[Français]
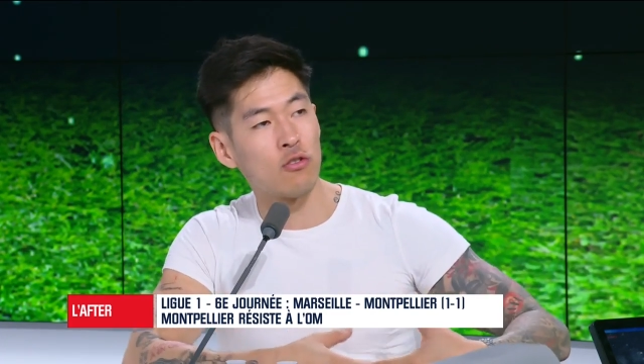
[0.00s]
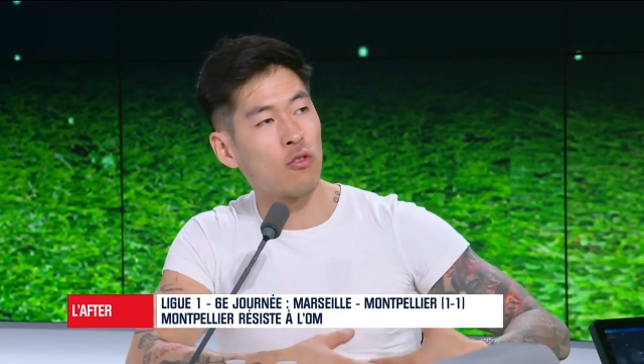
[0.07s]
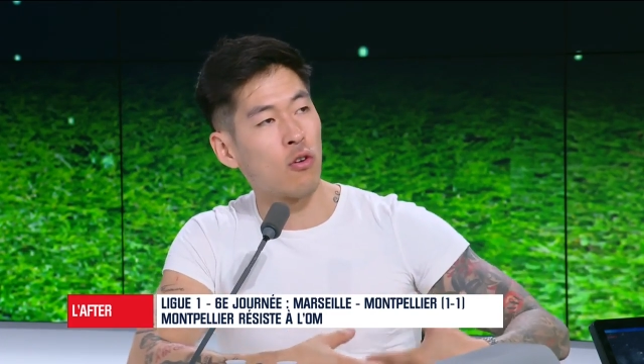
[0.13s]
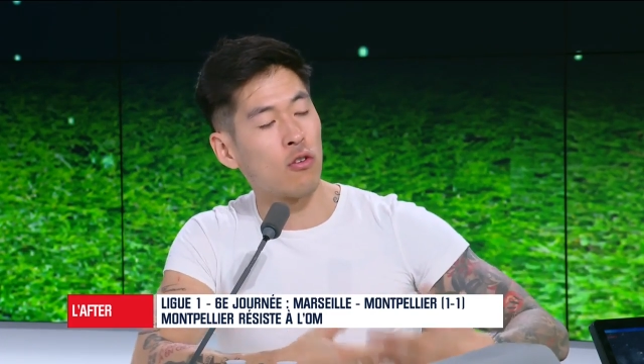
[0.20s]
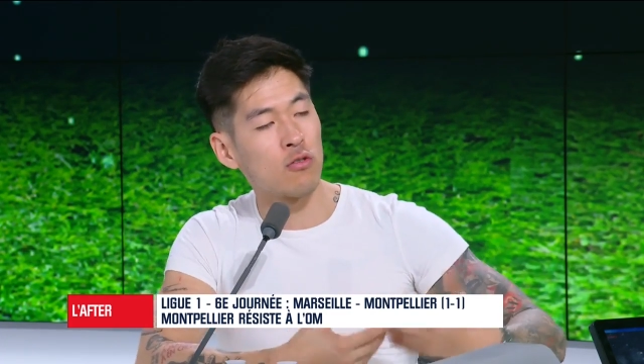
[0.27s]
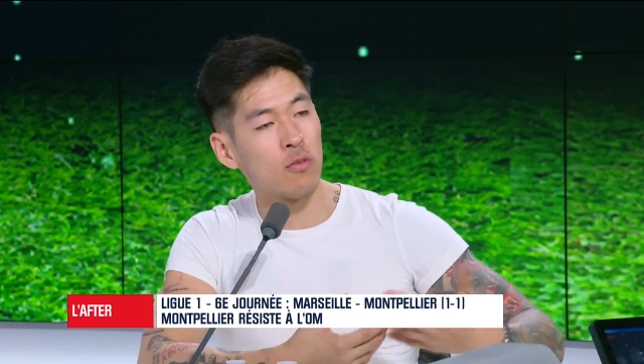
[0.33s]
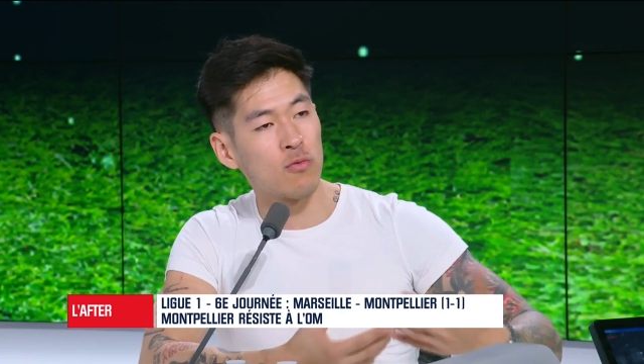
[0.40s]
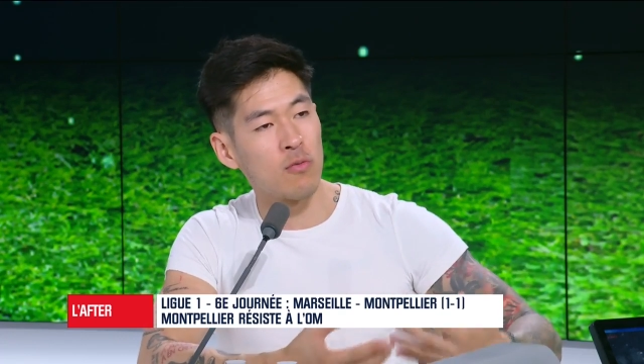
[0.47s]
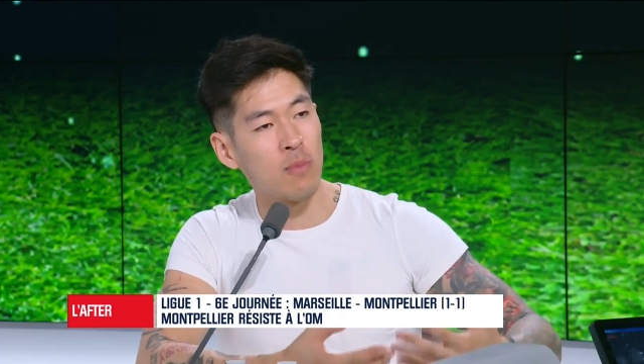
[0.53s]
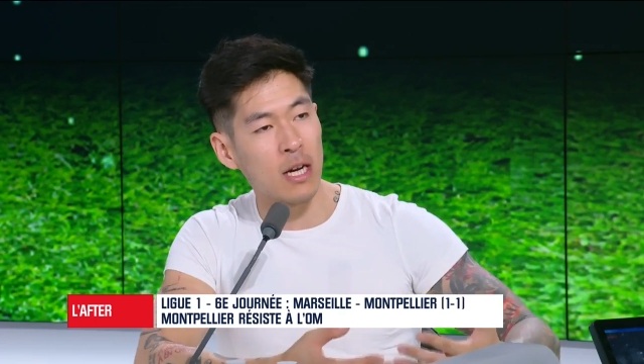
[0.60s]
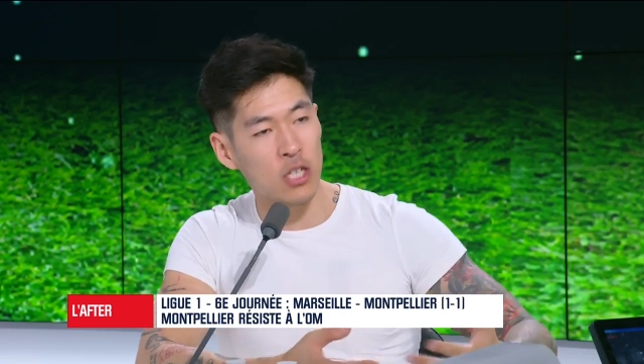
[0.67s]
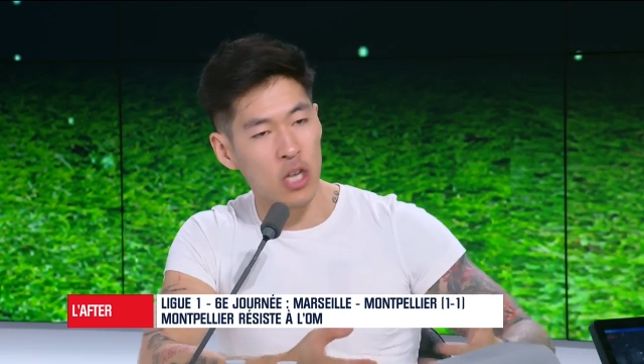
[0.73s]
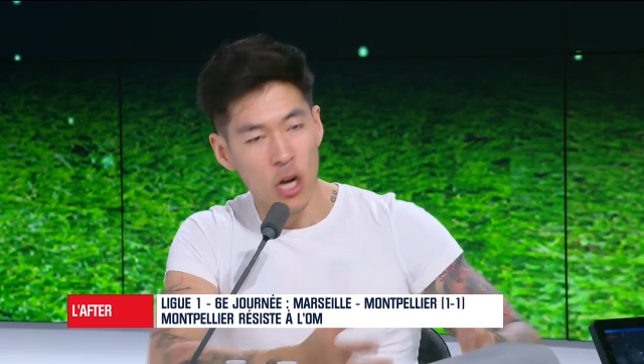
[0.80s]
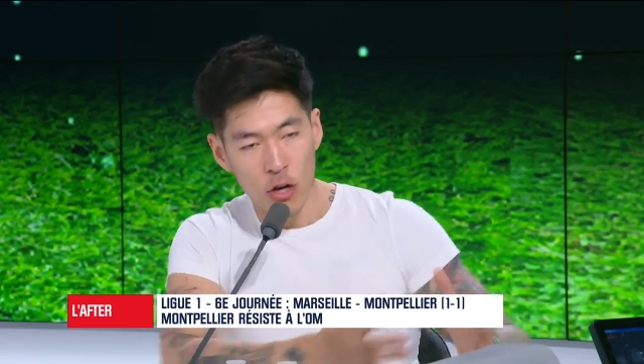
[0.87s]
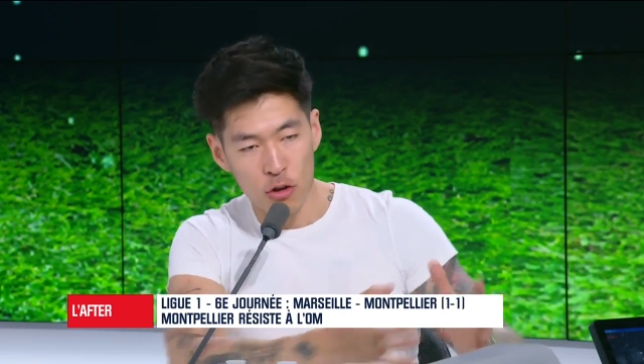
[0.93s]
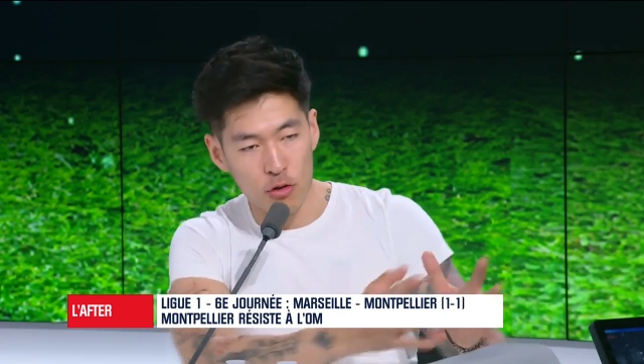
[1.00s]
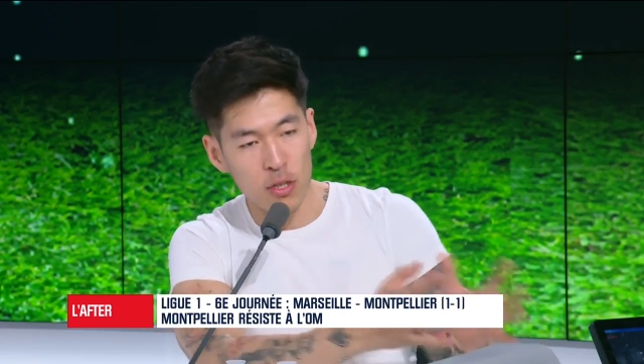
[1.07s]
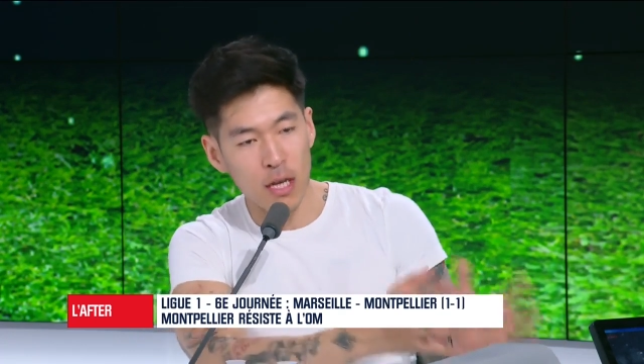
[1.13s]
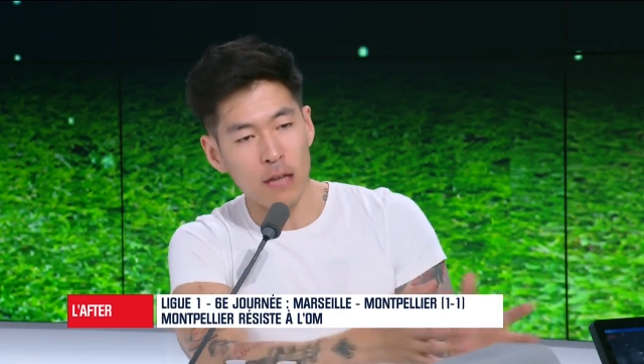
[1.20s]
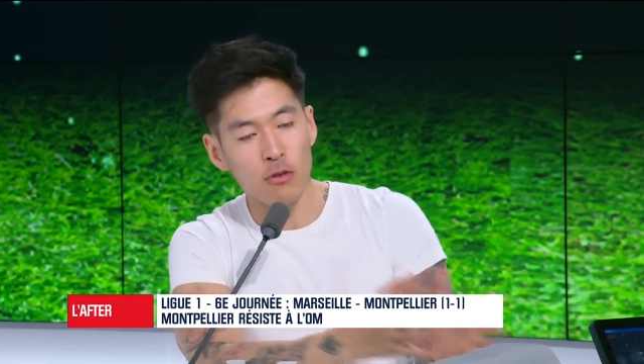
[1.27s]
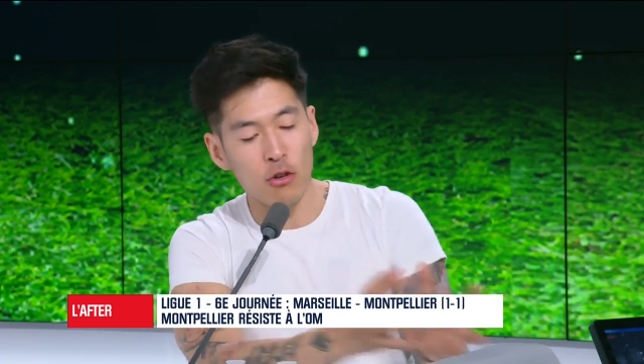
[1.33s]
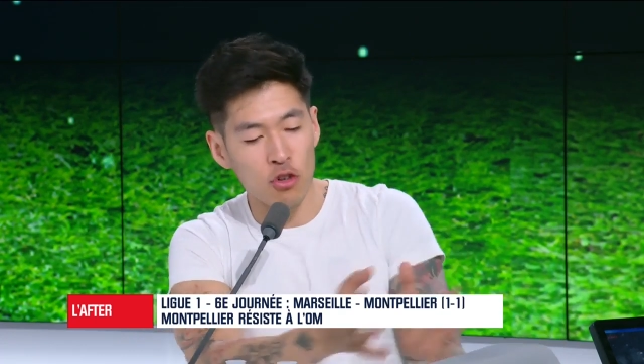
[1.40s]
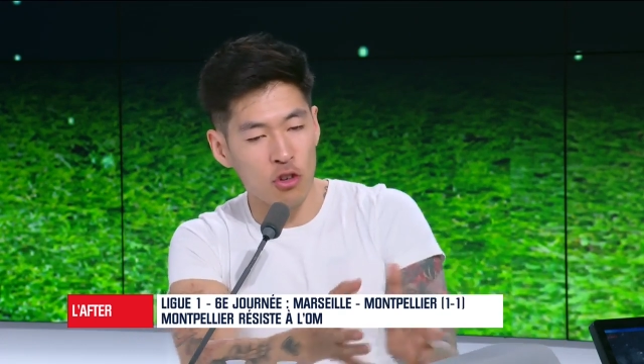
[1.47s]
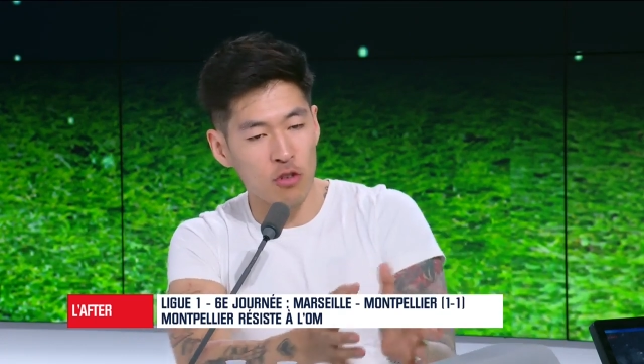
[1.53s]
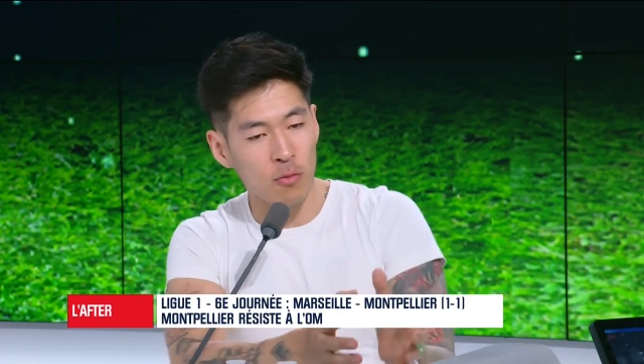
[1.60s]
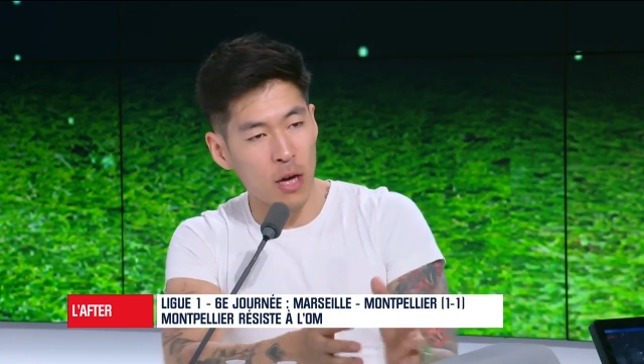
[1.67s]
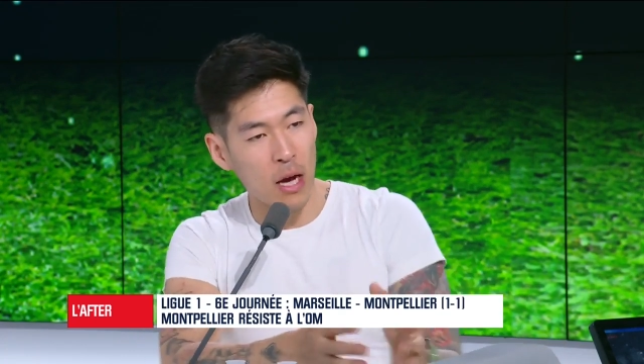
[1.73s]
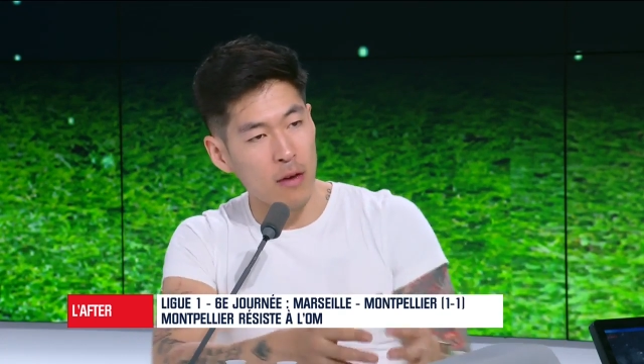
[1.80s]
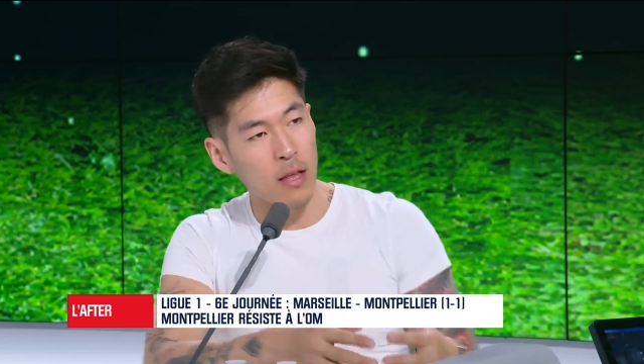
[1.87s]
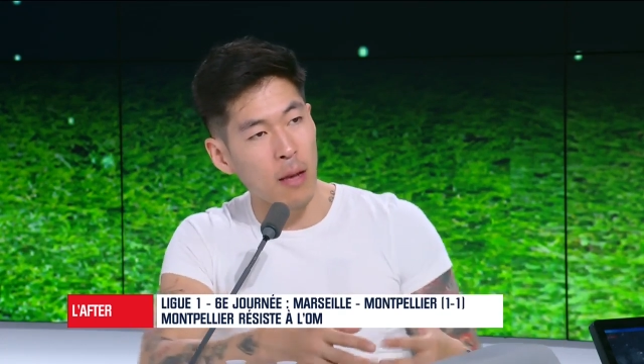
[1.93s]
sur l'ensemble du match, jusqu'à ce
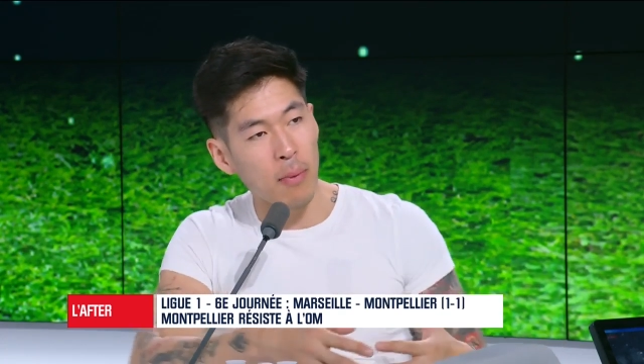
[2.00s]
changement-là,